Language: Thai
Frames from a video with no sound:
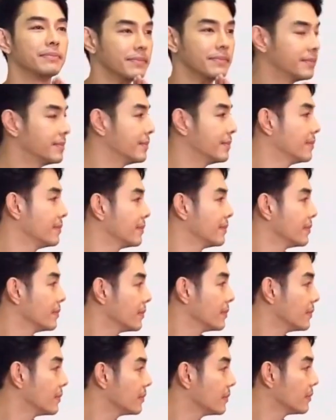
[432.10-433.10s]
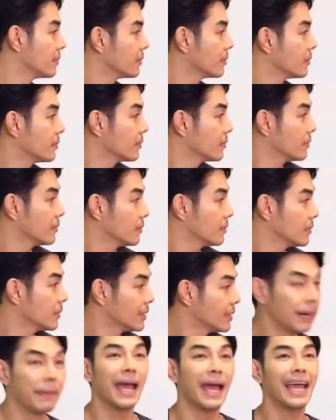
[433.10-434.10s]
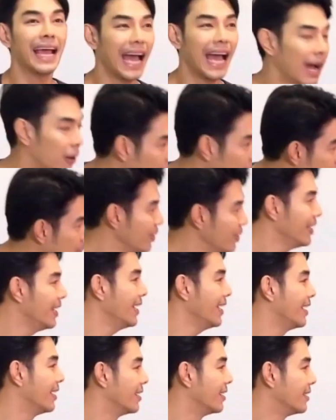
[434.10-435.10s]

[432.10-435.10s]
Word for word: เมื่อวานที่โพสอะค่ะอย่าไปให้ค่าคนพวกนี้